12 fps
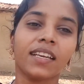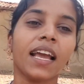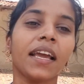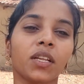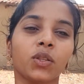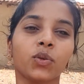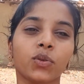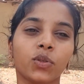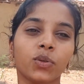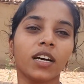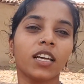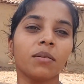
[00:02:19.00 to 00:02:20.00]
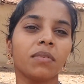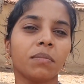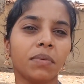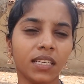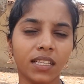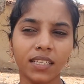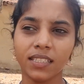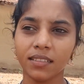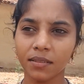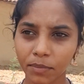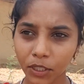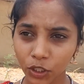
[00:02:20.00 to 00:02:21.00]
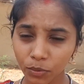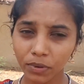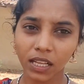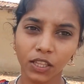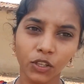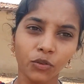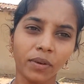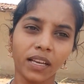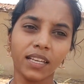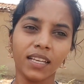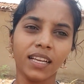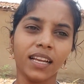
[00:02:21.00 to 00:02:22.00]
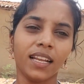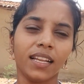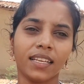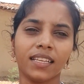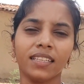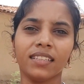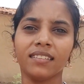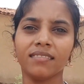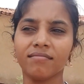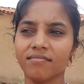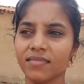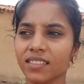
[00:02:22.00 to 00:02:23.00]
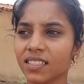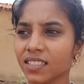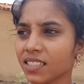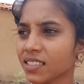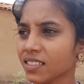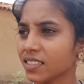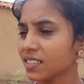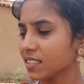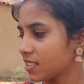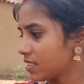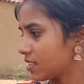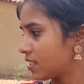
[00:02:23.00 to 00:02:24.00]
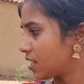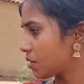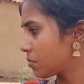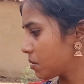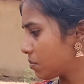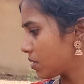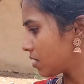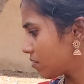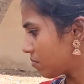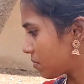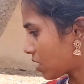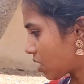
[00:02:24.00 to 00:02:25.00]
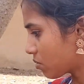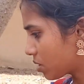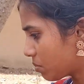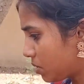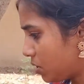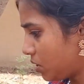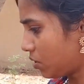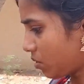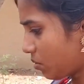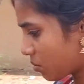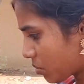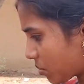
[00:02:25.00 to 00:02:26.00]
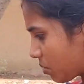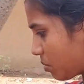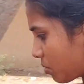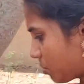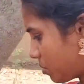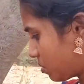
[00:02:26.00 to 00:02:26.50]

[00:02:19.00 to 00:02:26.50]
क्या है ना दोस्तों घर में भी वीडियो बनाती हूँ मैं लेकिन घर में बन बनाऊँगी वीडियो तो